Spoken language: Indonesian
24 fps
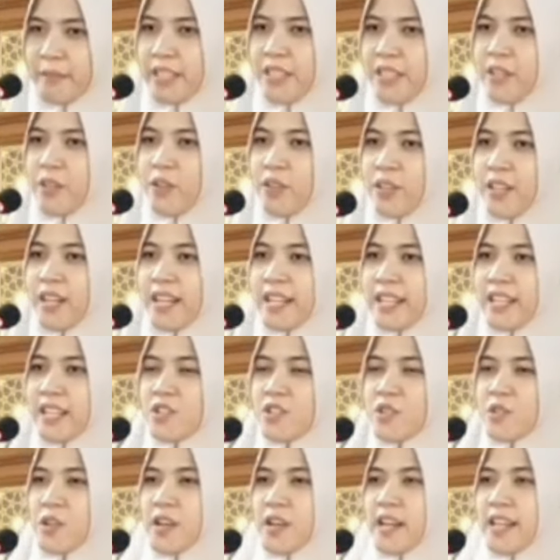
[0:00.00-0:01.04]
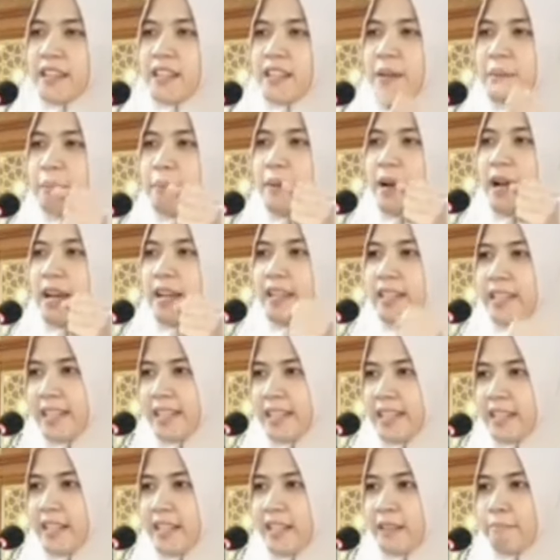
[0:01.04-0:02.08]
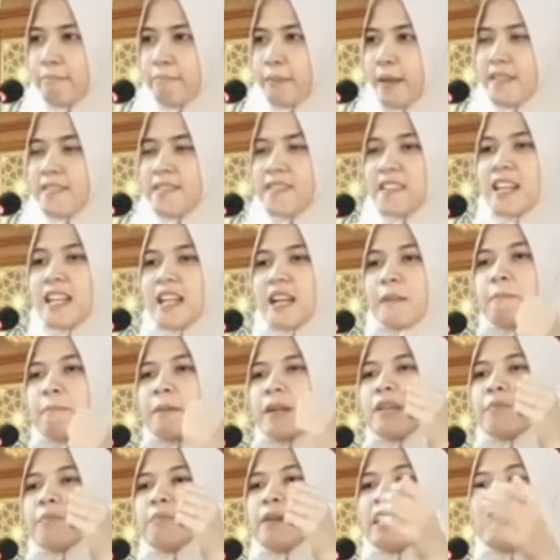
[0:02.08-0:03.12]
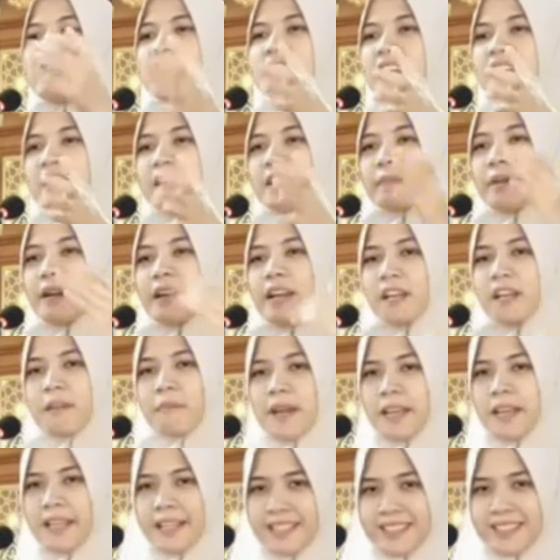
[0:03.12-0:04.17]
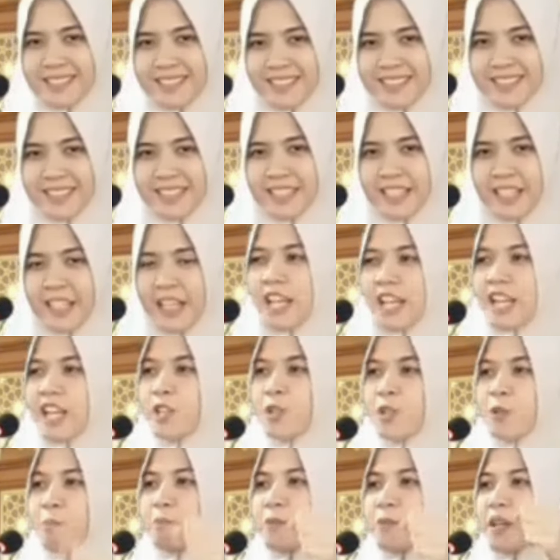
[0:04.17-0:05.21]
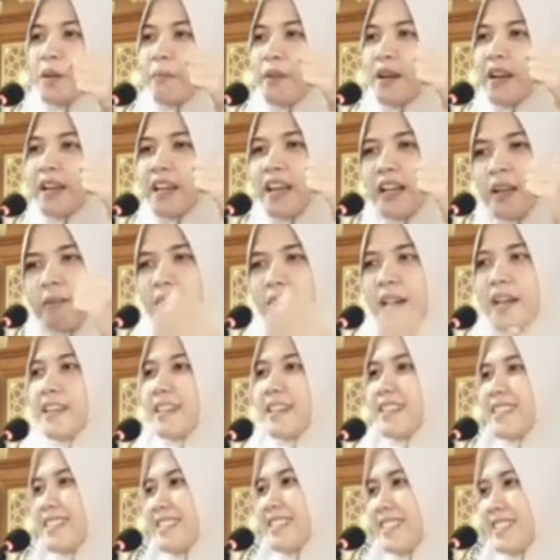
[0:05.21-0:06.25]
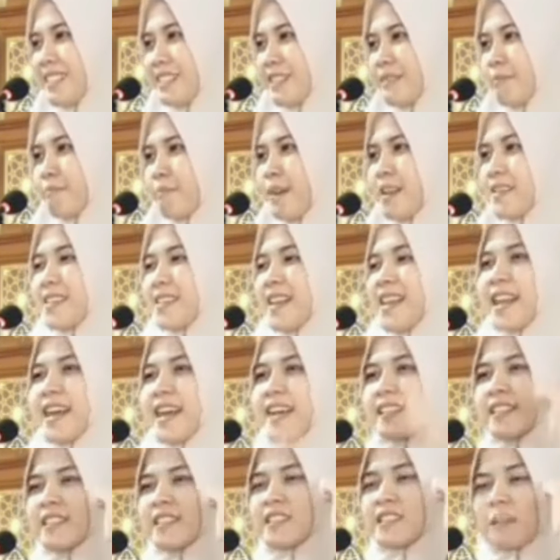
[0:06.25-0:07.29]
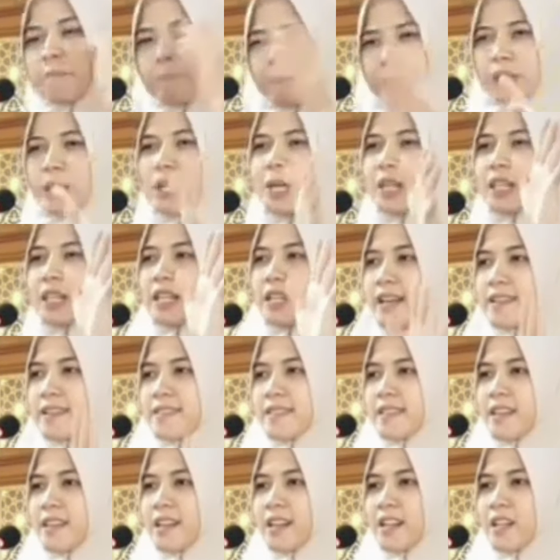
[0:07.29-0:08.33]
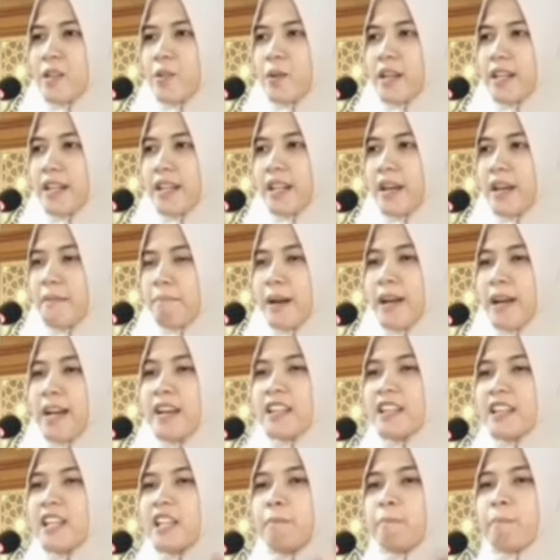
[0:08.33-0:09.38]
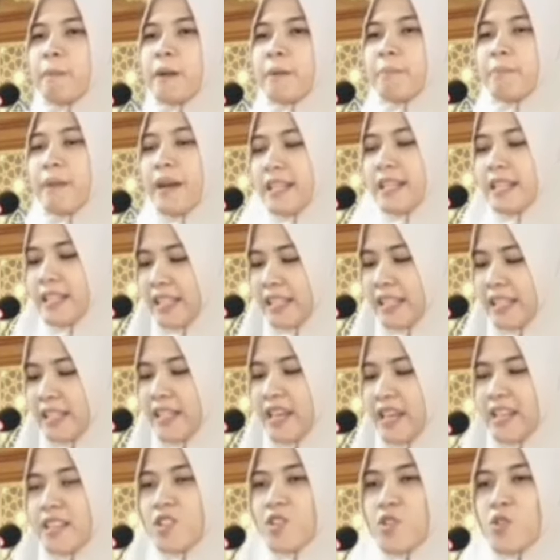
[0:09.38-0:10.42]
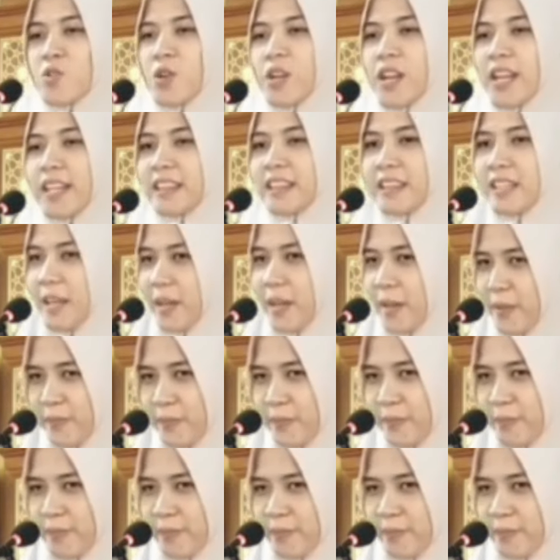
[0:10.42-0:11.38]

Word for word: Kayaknya orang yang sholatnya baik pasti kepribadiannya makin baik, hidupnya makin baik, masalahnya cepat Allah kasih jalan keluar. Kenapa? Diperbaiki dari sholatnya.